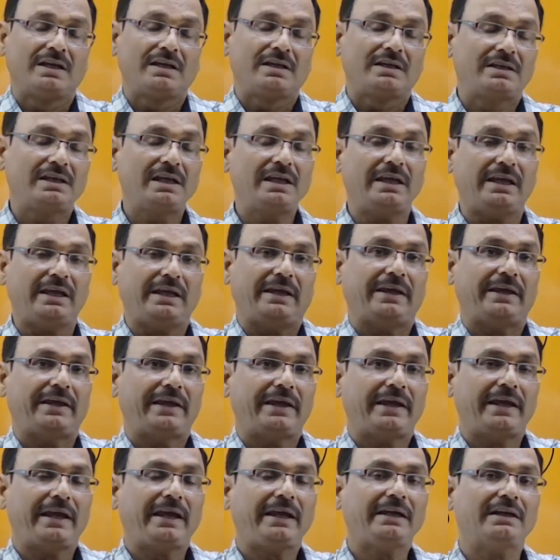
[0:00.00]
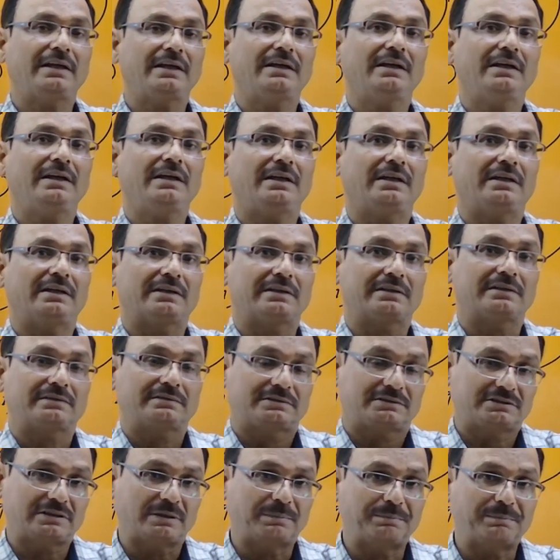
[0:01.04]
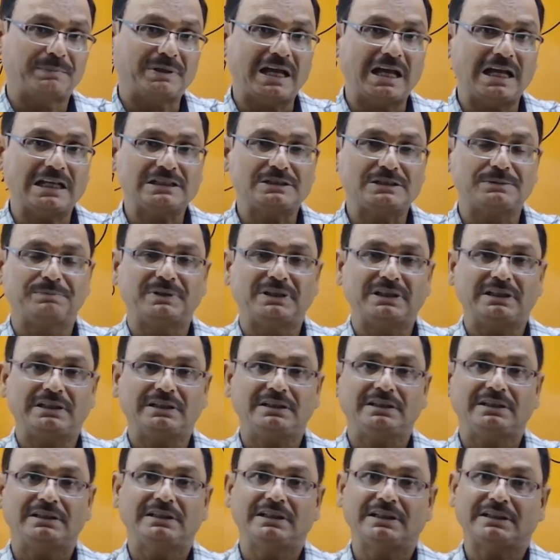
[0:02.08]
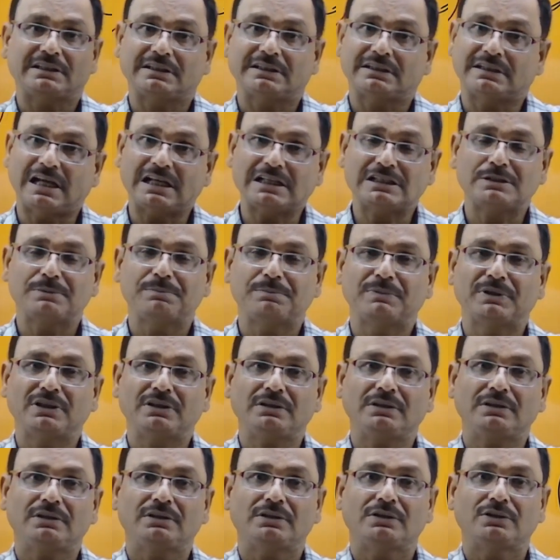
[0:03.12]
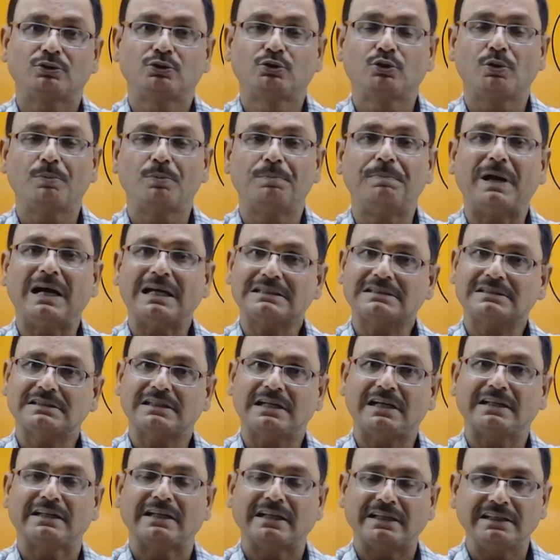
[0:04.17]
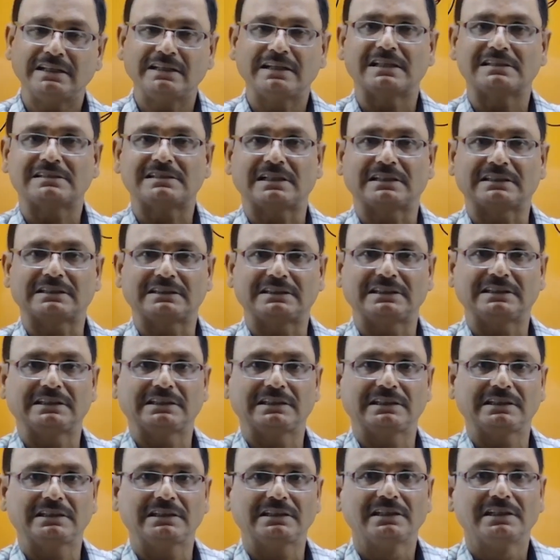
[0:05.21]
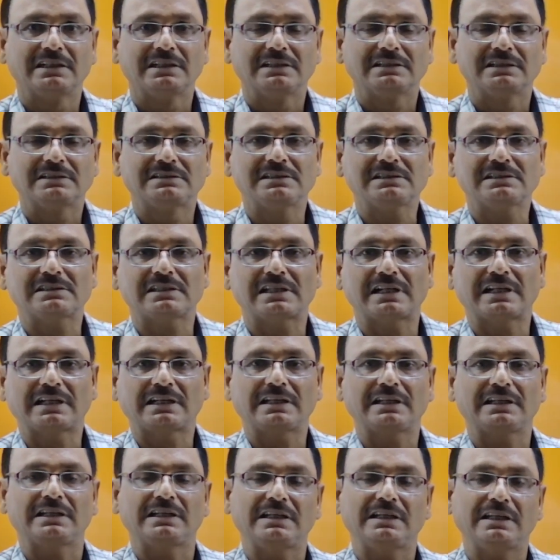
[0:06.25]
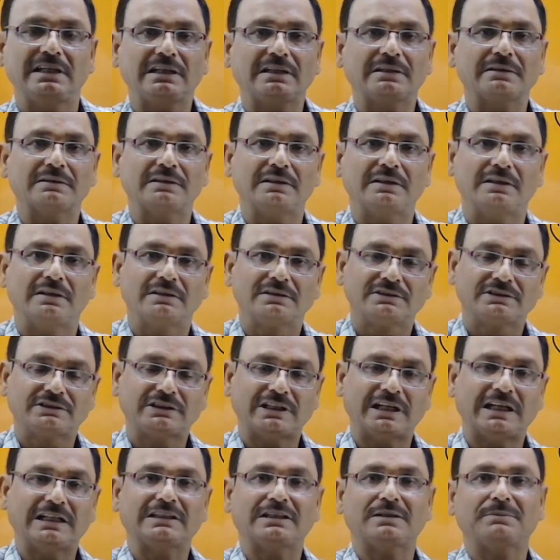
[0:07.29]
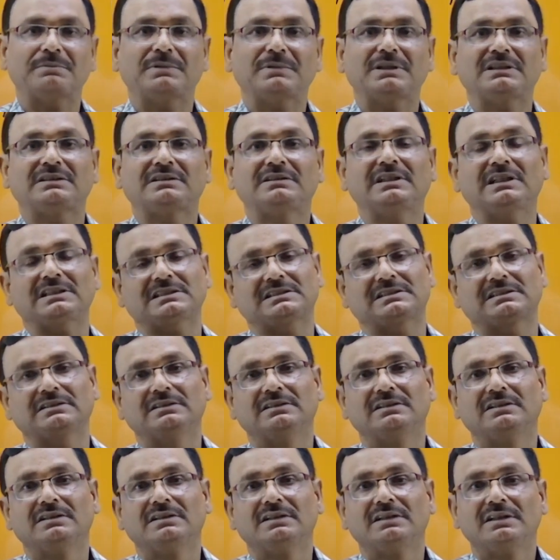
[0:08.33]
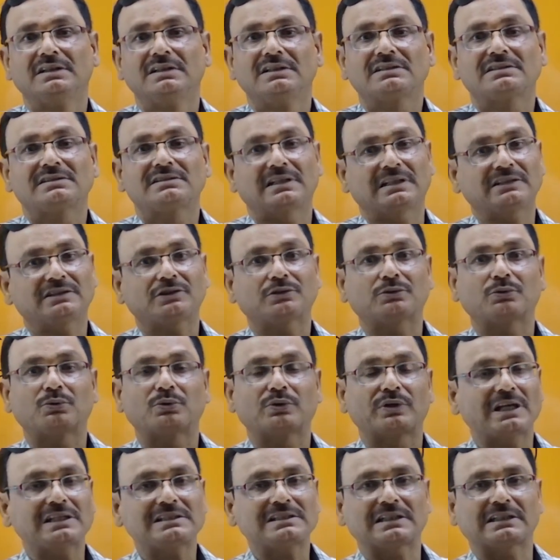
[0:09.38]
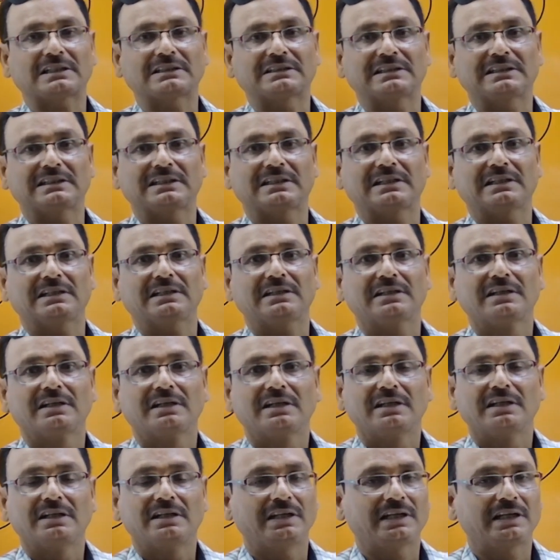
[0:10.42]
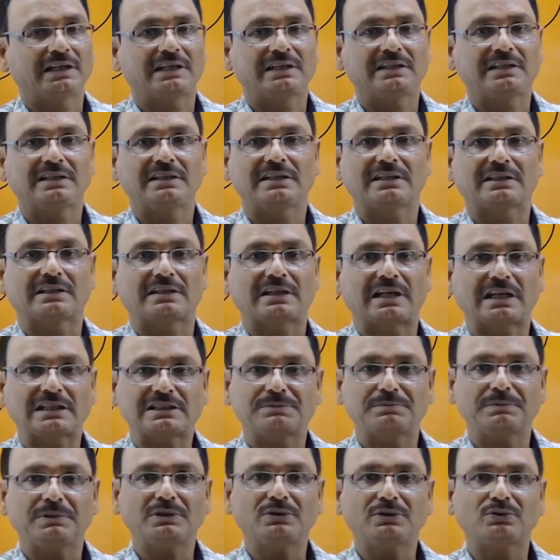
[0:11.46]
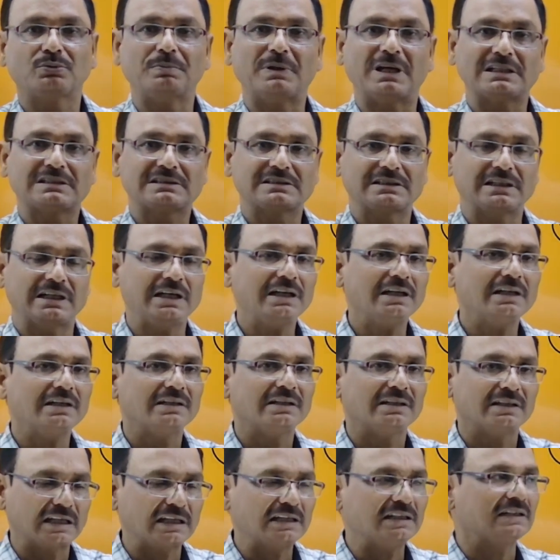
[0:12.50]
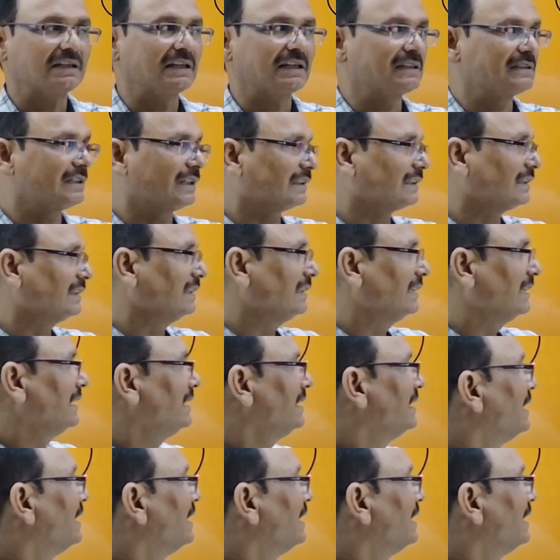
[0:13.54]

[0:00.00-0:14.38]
कि एक साम्राज्य में एक राज्य में दो बादशाह नहीं रह सकते हैं जिस तरीके एक चादर में दस संत तो रह सकते हैं लेकिन एक राज्य में दो बादशाह नहीं रह सकते हैं